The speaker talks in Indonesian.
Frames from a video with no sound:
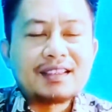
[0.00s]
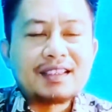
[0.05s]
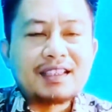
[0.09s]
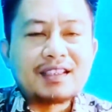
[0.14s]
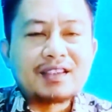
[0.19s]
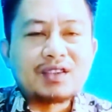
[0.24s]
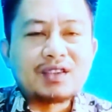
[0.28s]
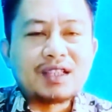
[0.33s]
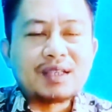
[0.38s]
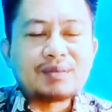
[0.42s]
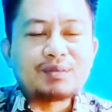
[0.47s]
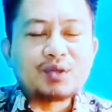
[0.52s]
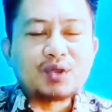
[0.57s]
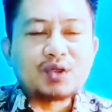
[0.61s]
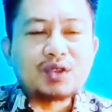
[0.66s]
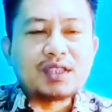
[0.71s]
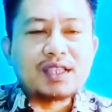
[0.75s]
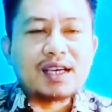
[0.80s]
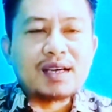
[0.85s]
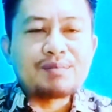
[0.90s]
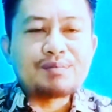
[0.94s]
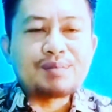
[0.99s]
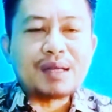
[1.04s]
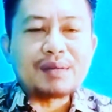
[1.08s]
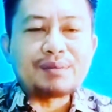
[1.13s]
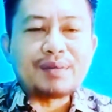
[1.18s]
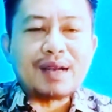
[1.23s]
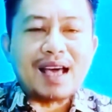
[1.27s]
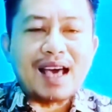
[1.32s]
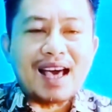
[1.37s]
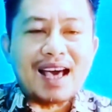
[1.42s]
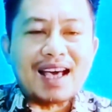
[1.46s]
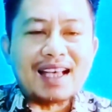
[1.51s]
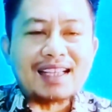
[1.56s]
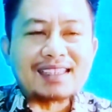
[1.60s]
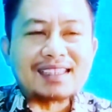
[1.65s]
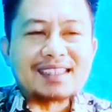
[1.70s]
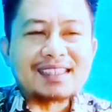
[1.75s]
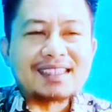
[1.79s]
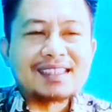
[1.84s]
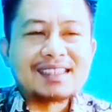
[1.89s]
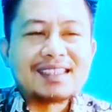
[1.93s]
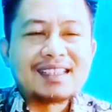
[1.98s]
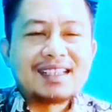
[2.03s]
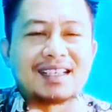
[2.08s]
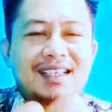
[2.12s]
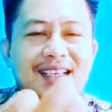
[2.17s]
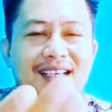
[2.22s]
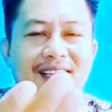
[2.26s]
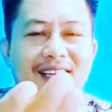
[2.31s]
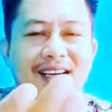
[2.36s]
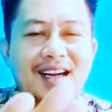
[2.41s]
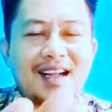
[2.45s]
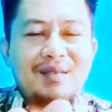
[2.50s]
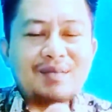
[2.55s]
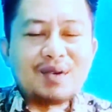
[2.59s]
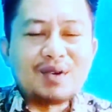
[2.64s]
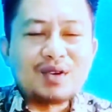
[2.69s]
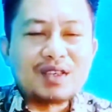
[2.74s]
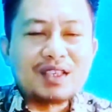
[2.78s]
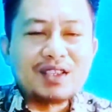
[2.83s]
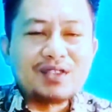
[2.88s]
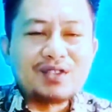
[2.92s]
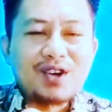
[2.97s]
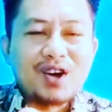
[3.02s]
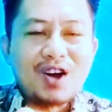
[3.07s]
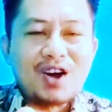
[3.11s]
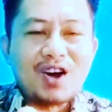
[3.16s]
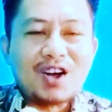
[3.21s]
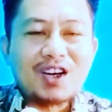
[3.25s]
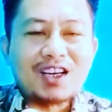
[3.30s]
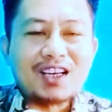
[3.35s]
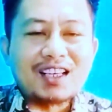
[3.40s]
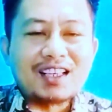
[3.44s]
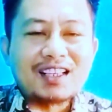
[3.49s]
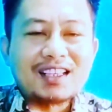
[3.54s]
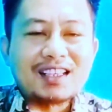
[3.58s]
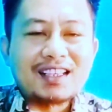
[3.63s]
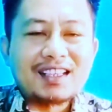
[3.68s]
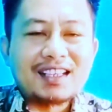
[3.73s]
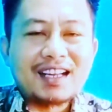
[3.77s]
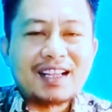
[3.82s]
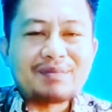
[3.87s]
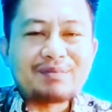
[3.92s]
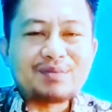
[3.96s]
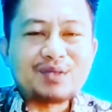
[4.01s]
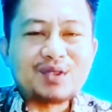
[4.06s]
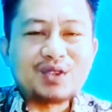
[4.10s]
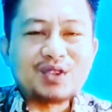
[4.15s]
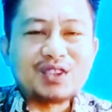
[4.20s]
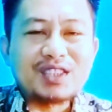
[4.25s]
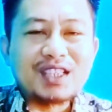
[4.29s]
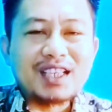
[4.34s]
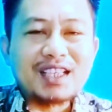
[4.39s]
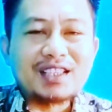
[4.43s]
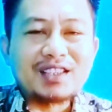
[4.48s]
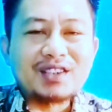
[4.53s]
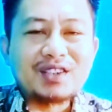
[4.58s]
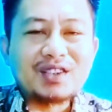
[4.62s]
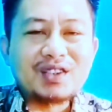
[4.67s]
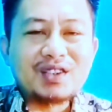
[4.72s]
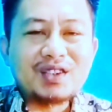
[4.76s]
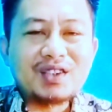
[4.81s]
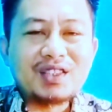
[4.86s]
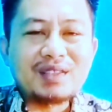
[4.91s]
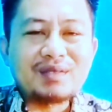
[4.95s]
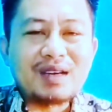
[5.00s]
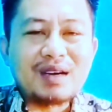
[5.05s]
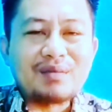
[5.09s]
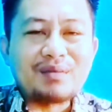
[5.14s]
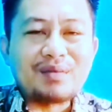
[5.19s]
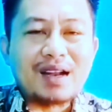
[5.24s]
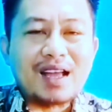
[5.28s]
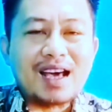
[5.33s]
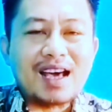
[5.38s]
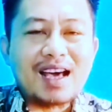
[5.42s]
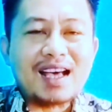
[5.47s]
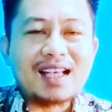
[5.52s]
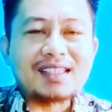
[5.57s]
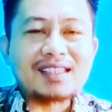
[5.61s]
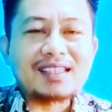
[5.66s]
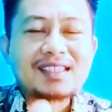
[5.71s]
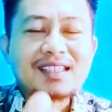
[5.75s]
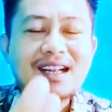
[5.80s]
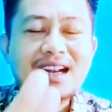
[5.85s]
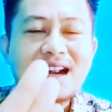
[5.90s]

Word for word: Itu Neptunya 14. Rabu Kliwon, Neptunya itu 15.